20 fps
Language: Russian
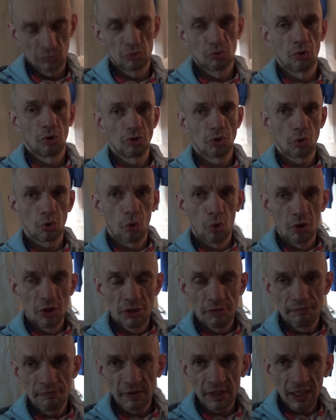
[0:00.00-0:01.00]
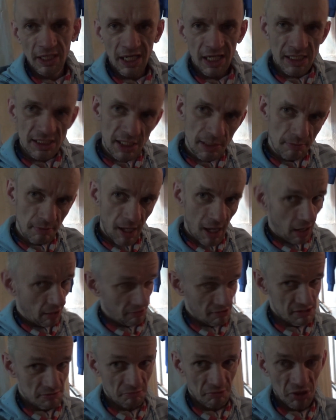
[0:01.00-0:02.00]
То такой, нифига себе, а
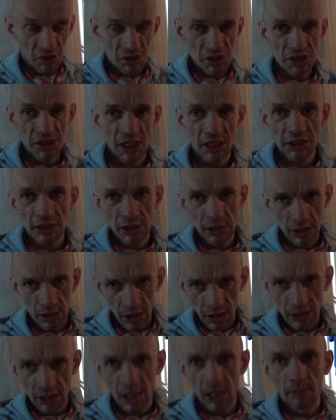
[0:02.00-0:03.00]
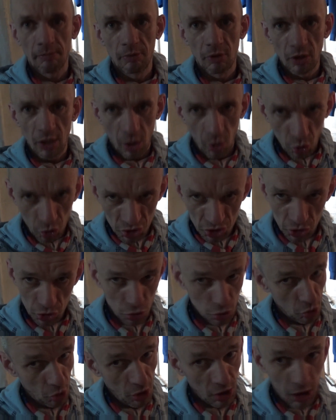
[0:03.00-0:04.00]
80-е года было
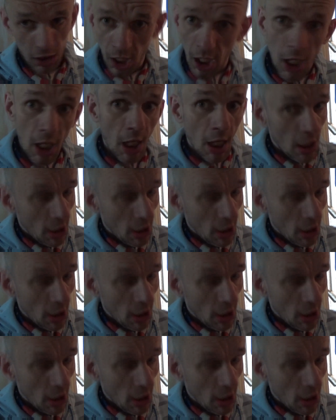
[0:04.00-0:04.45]
очень дорого.